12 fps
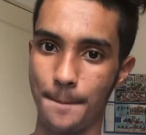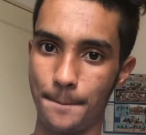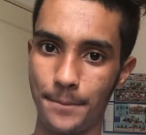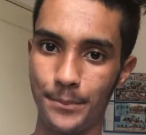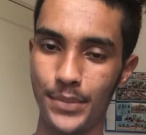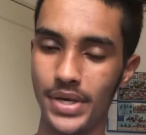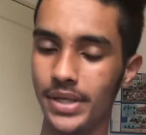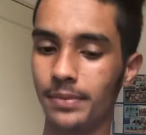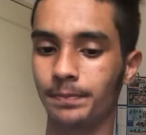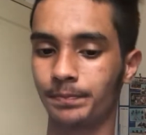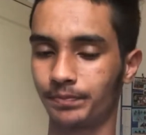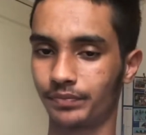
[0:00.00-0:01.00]
mais
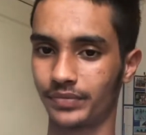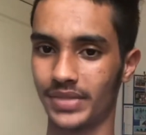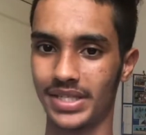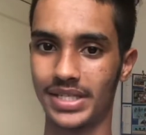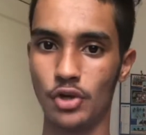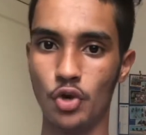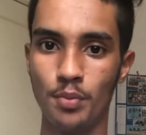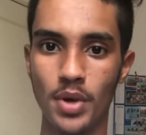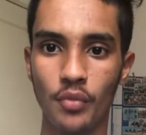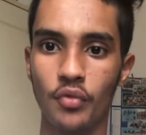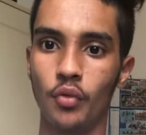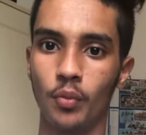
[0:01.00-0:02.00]
c'est le
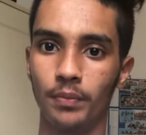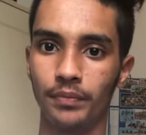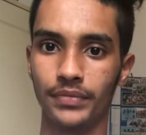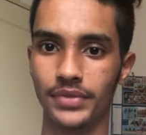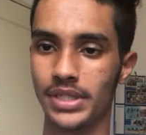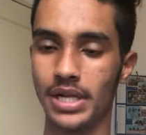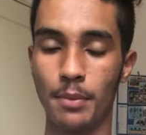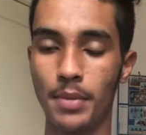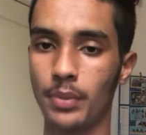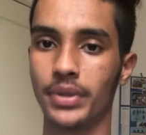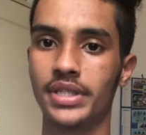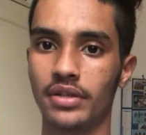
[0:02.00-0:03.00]
même fond c'est la
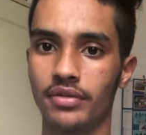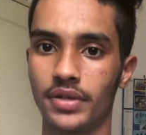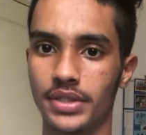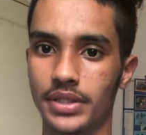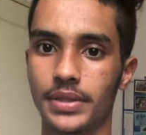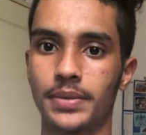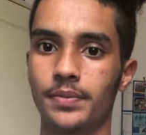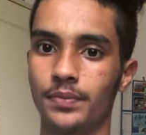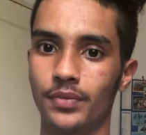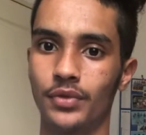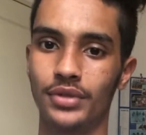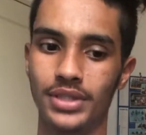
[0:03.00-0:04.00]
même interface.
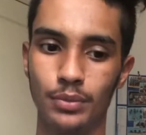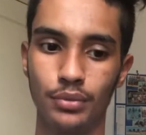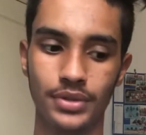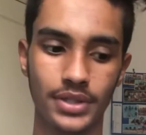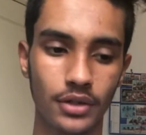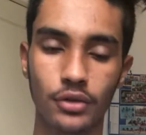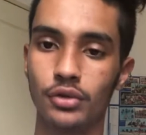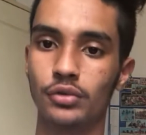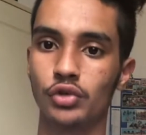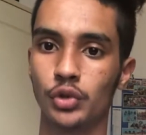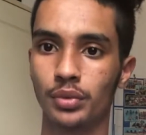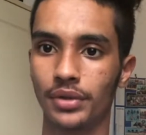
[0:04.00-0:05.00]
Donc c'est pour ça que
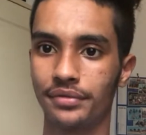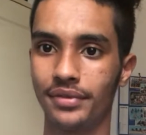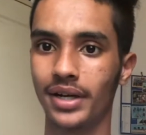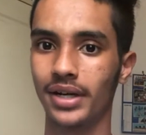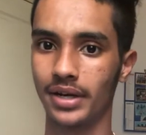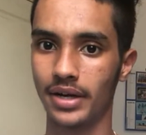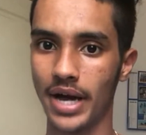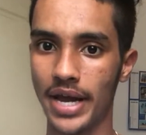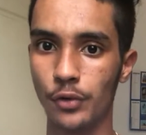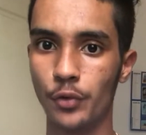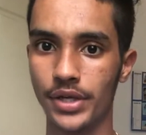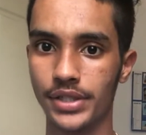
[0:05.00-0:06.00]
je préfère
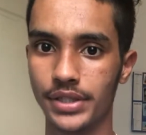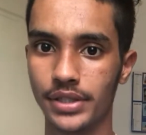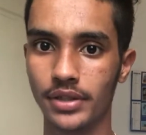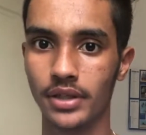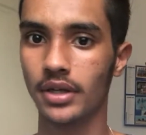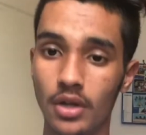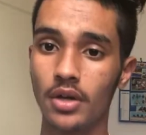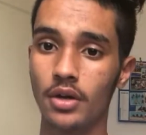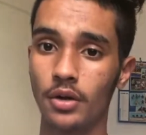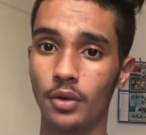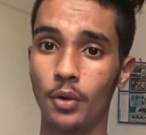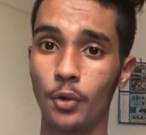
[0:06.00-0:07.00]
iOS.
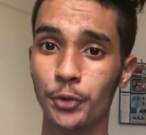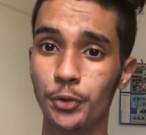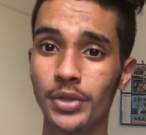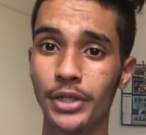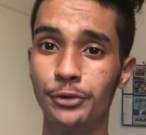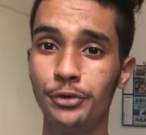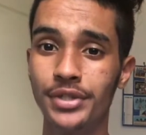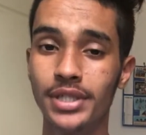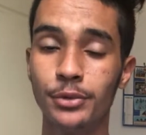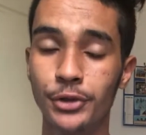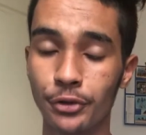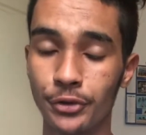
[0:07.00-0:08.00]
Ensuite, la
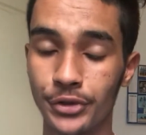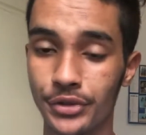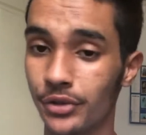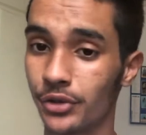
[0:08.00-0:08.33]
deuxième chose